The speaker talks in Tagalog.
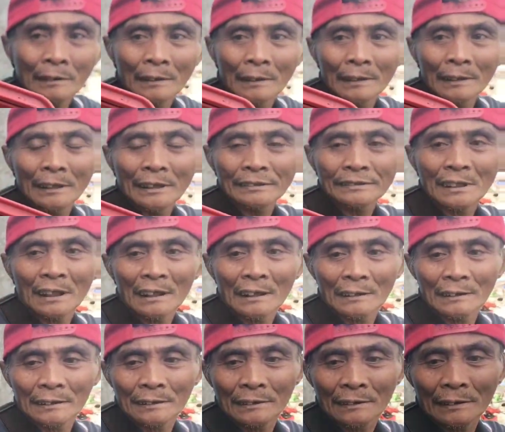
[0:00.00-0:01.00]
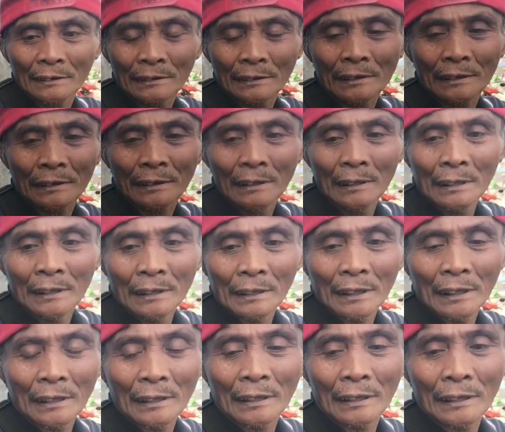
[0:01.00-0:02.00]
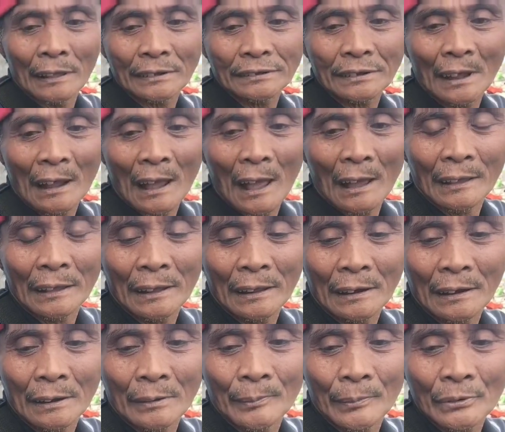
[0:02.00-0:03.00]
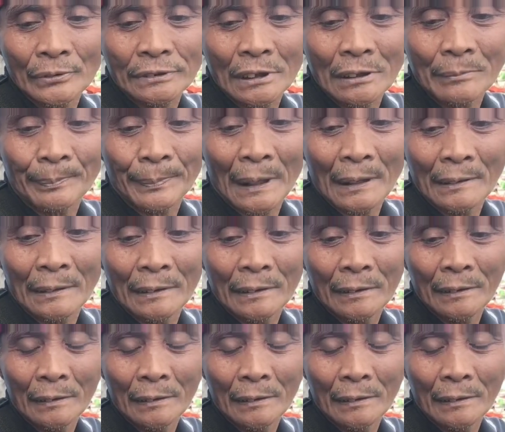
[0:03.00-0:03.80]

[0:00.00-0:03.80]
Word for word: ah. Isang... Pangtualya? Pangtualya ba to? Isang hanger, kasi pang...